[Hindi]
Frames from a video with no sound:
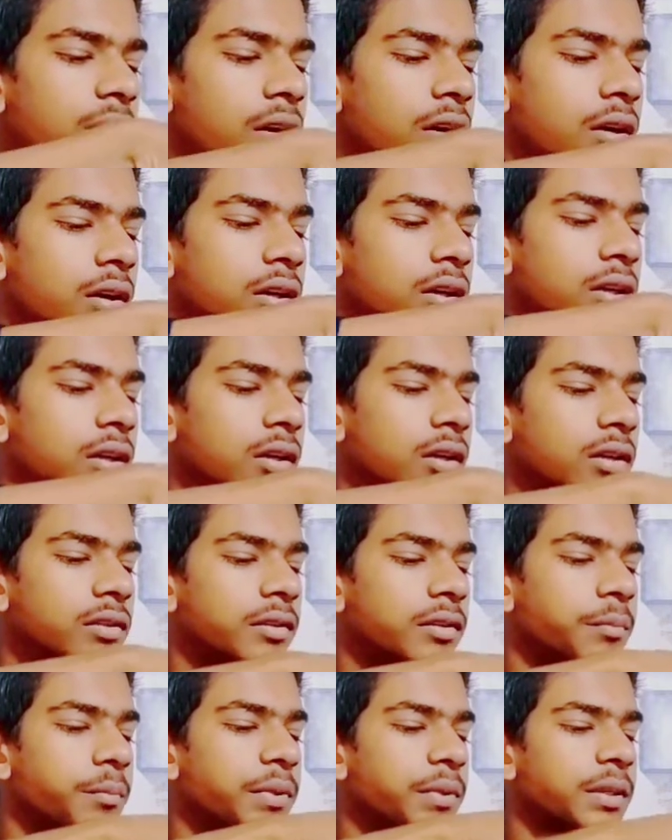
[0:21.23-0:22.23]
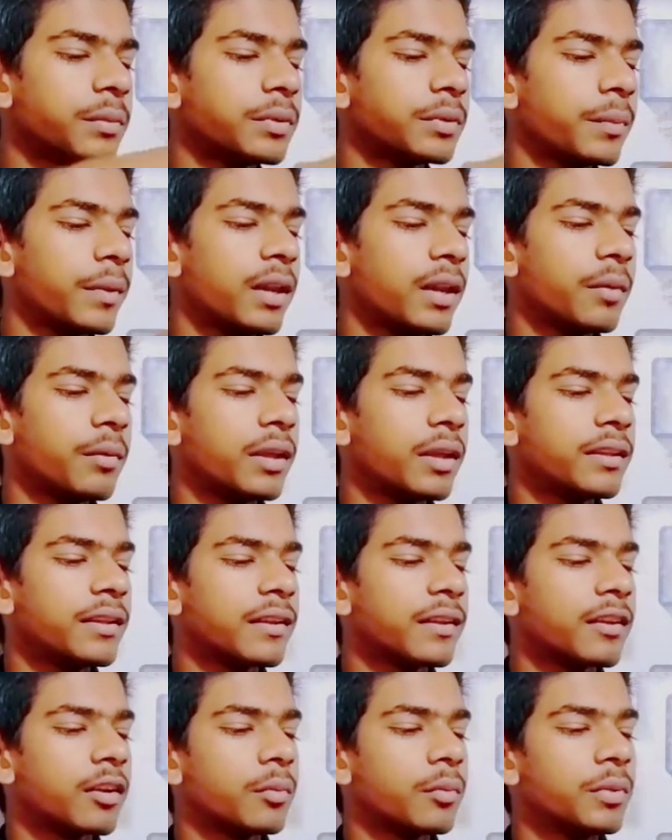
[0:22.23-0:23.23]
और सिंपल uh, सबसे पहले हमें यहाँ
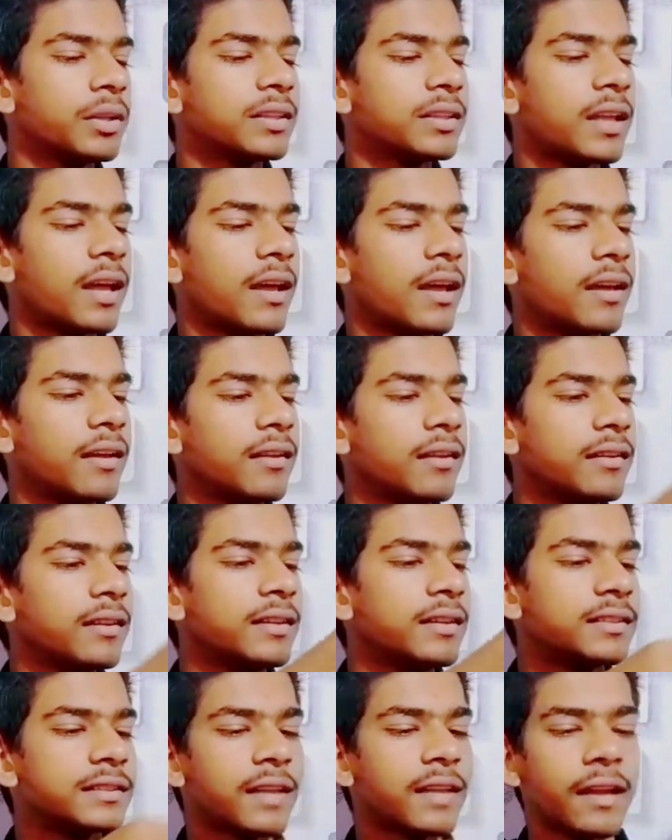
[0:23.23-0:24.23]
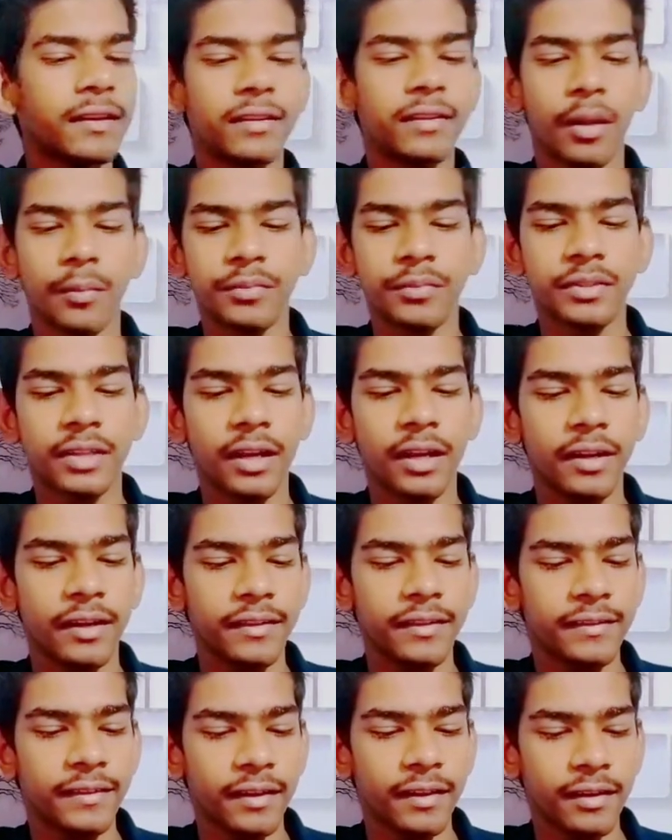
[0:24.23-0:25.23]
देखने को मिलता है इसका एक टर्म्स
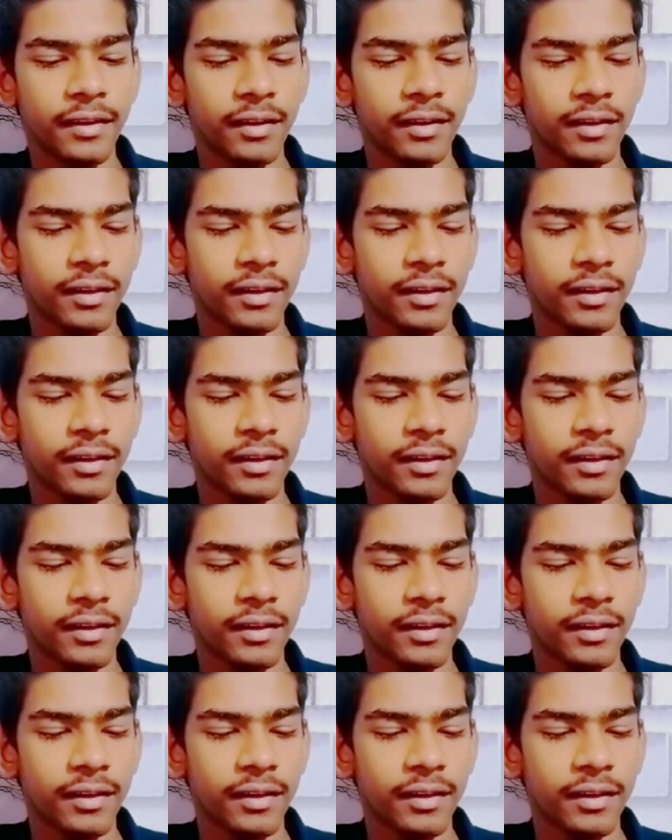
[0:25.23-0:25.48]
कंडीशन